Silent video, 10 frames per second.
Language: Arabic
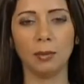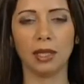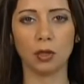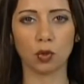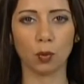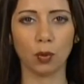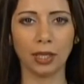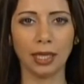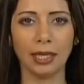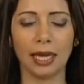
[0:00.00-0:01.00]
من
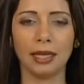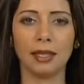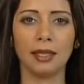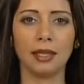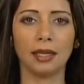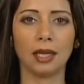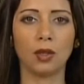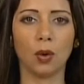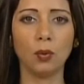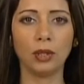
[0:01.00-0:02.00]
الجمهوريين الذين
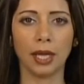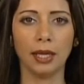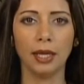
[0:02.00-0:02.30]
يدعون